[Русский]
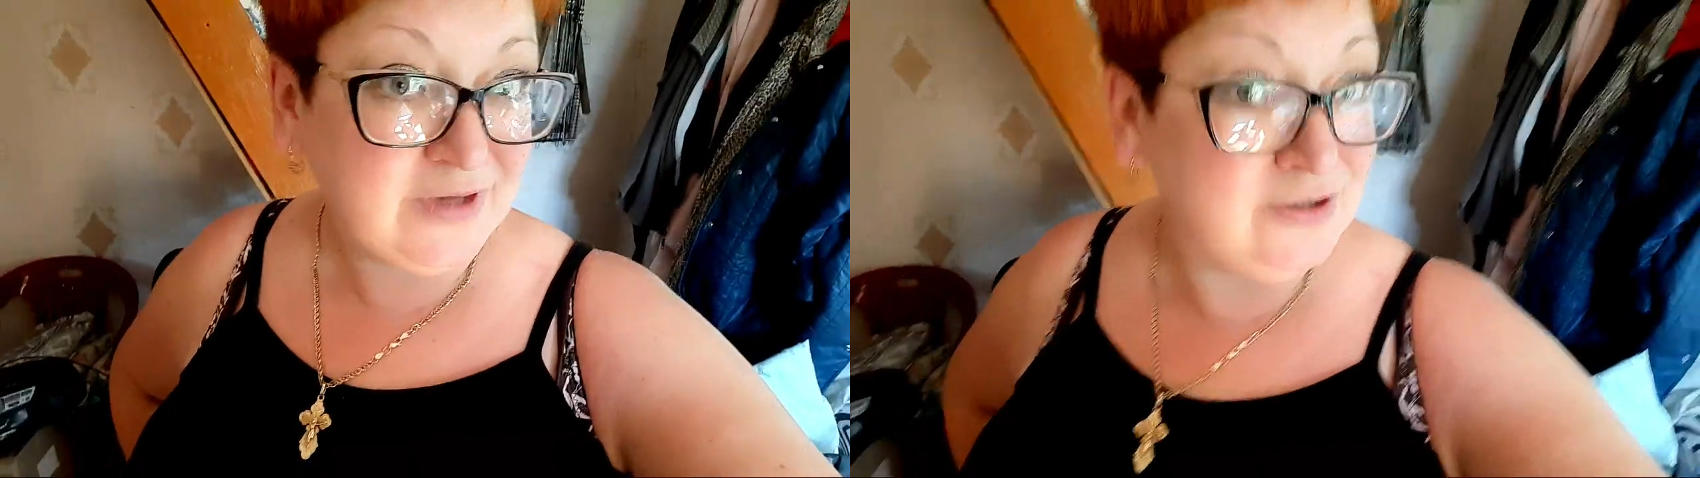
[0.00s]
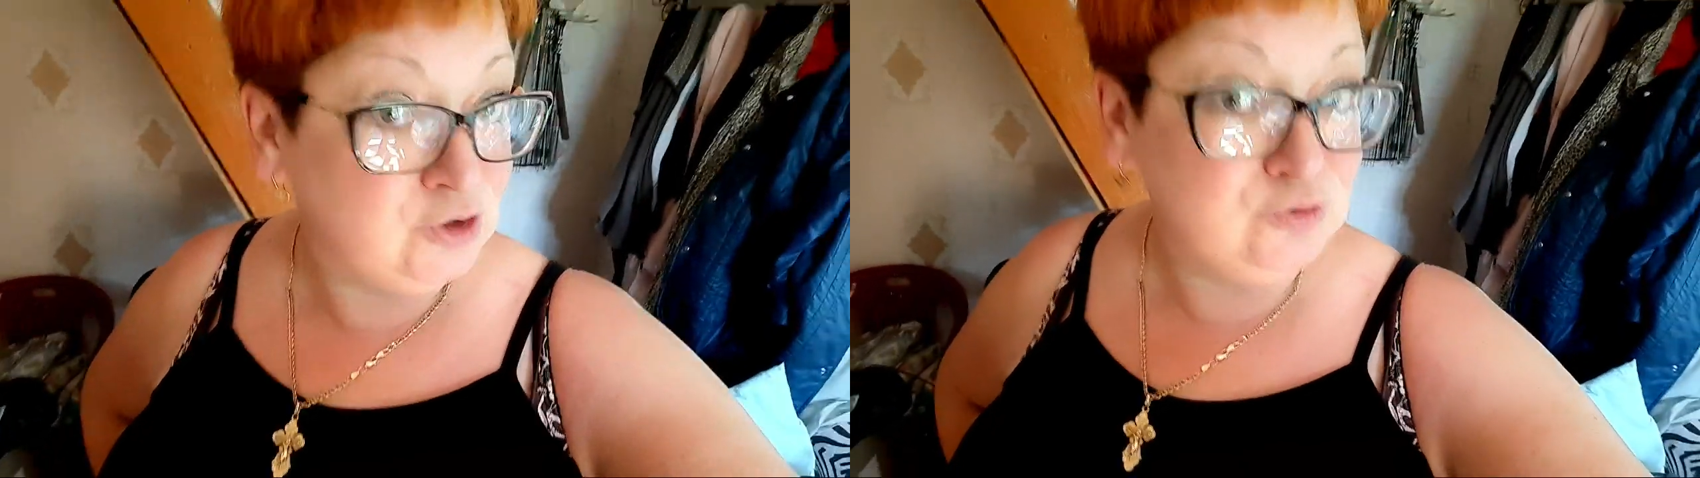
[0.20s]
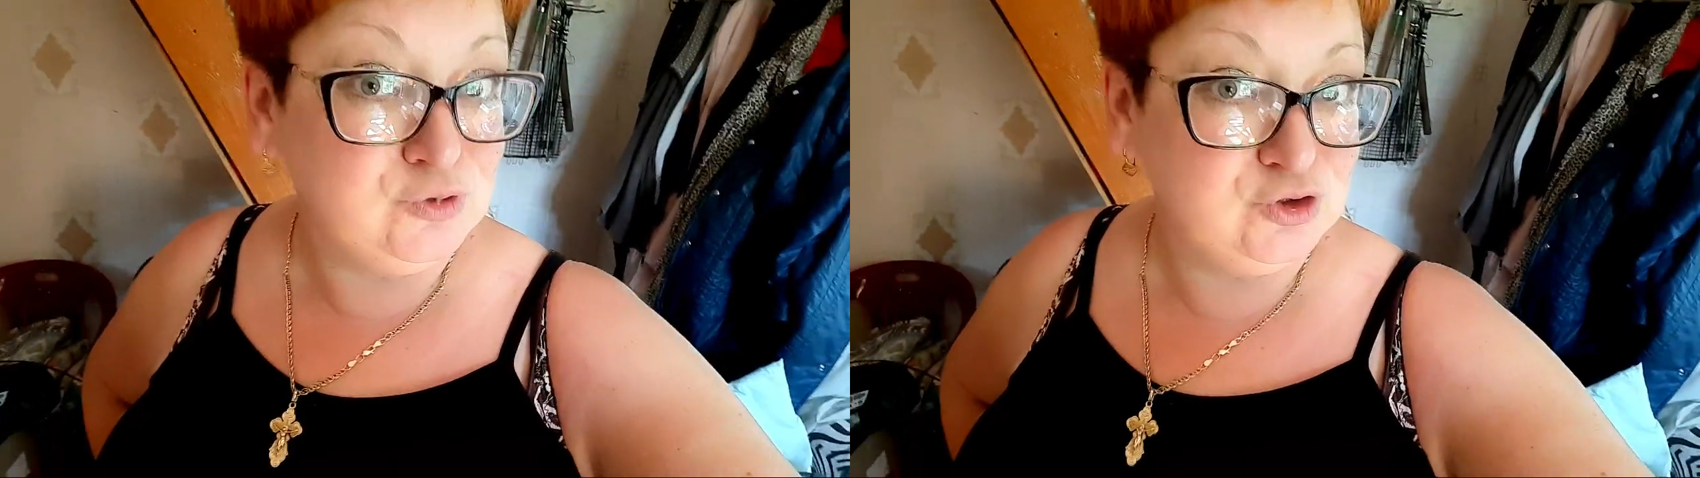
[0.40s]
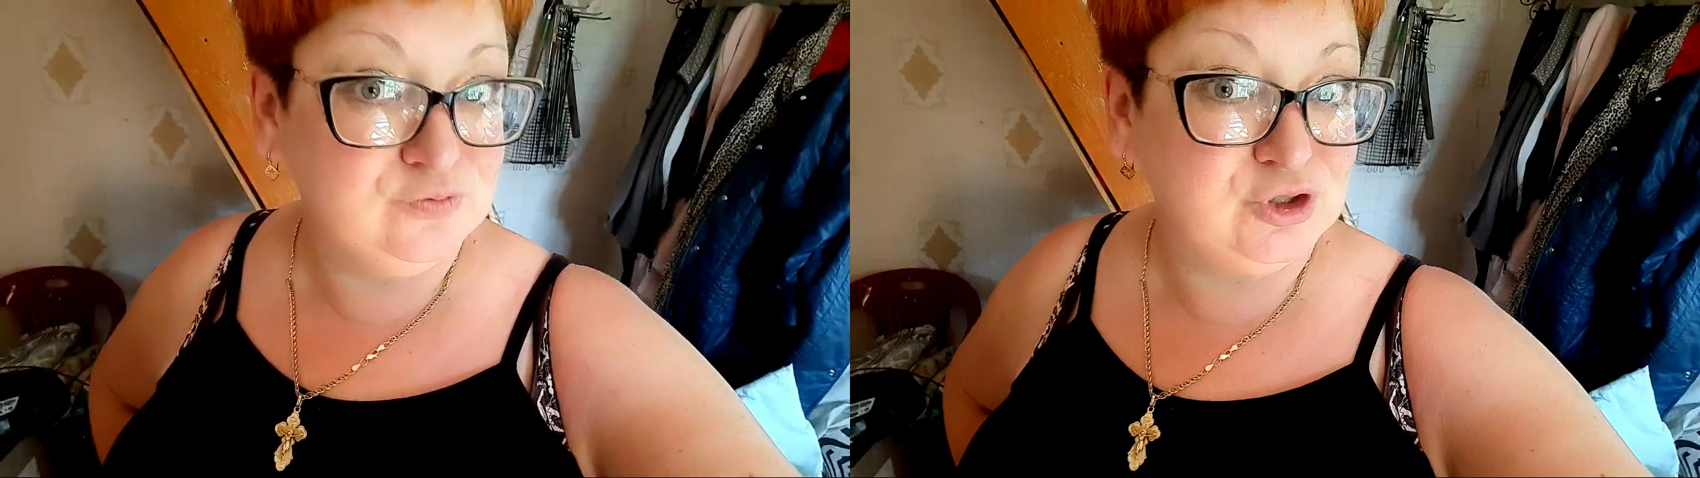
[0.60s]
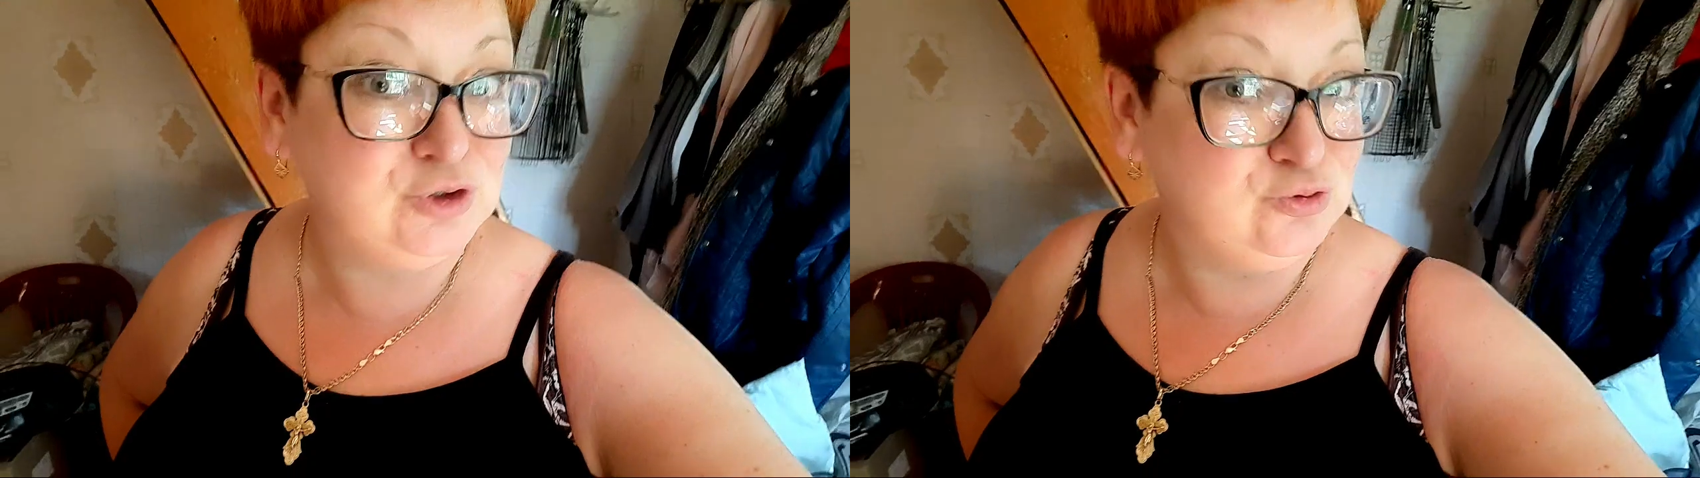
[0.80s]
Я думаю, что
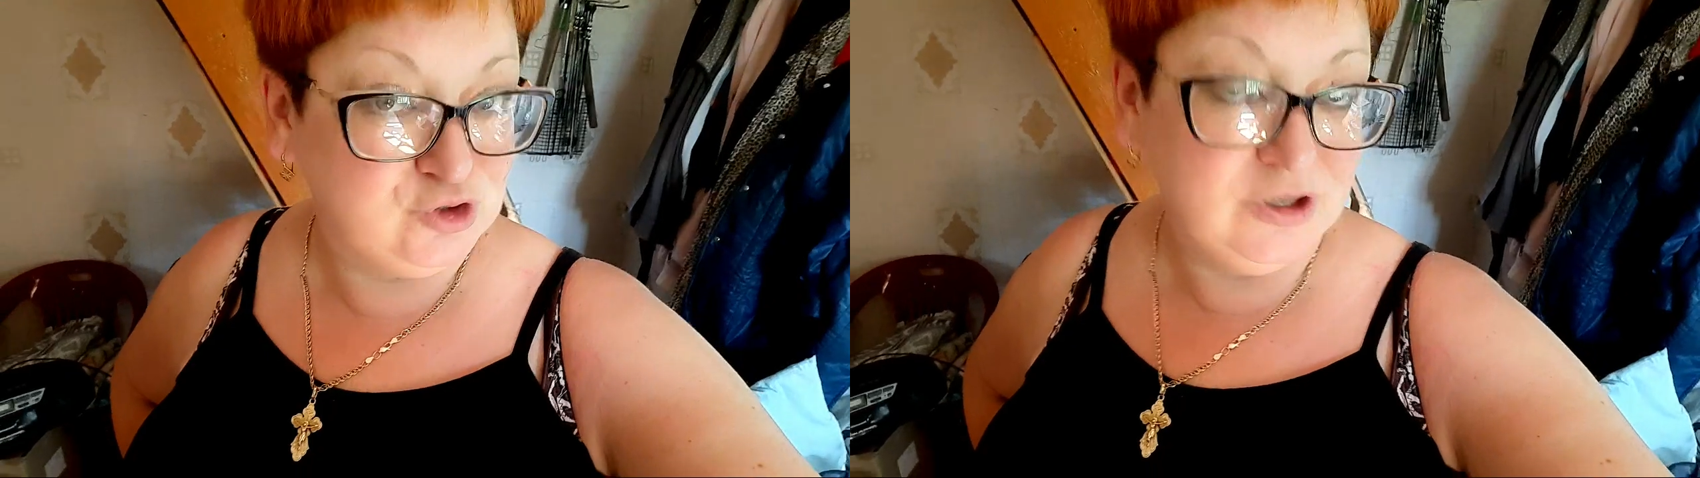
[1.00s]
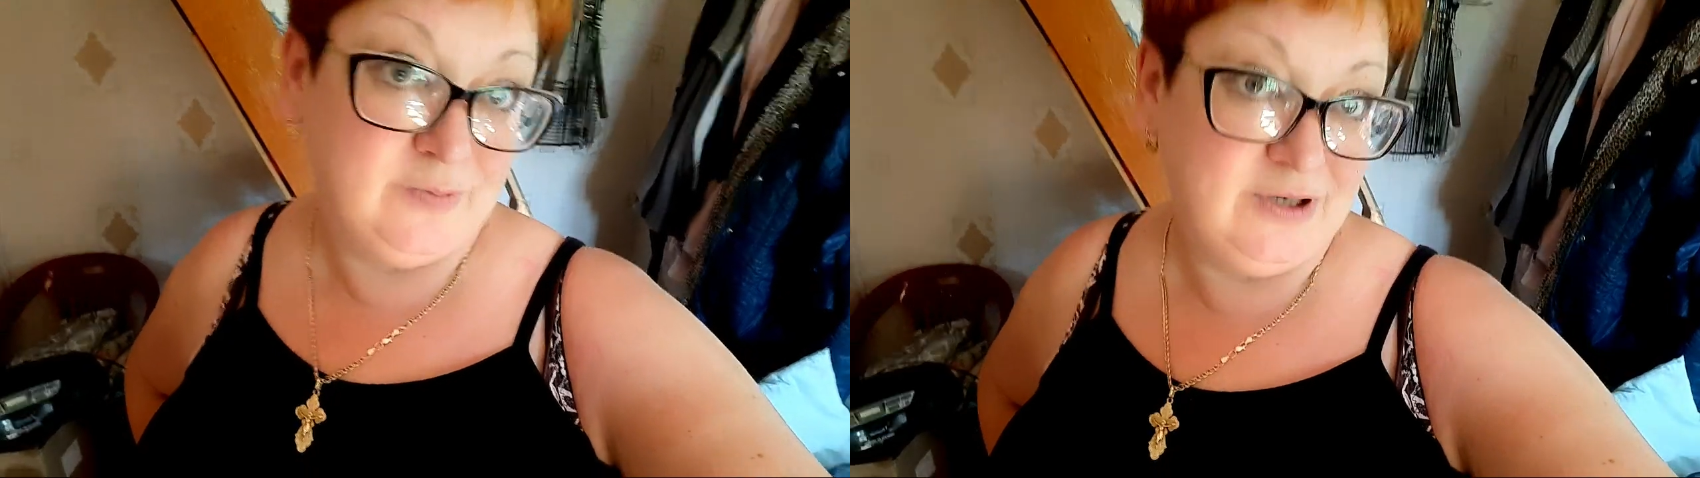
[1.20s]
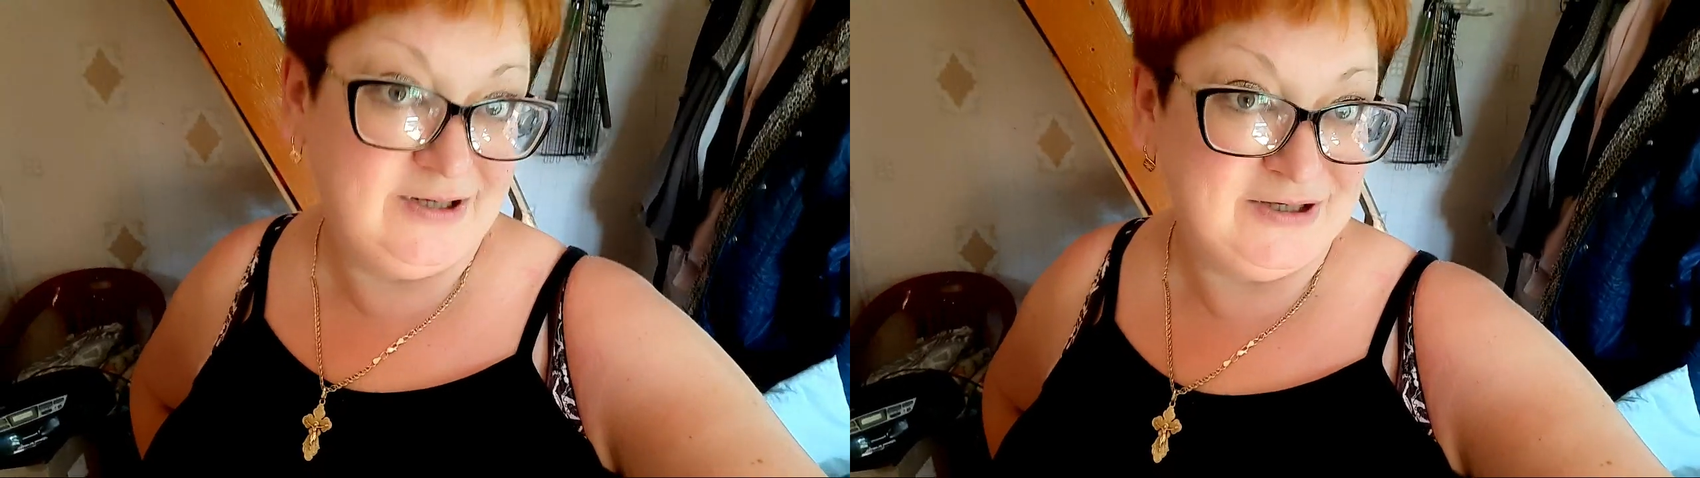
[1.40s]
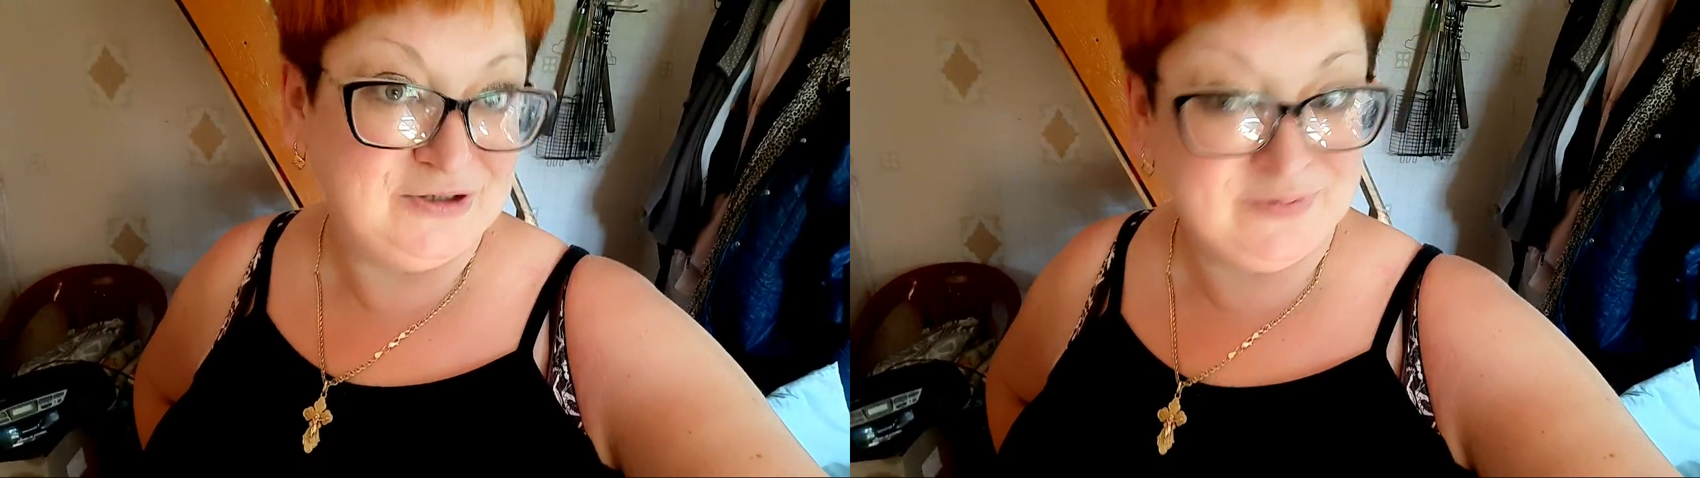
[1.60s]
мы заслужили маленько,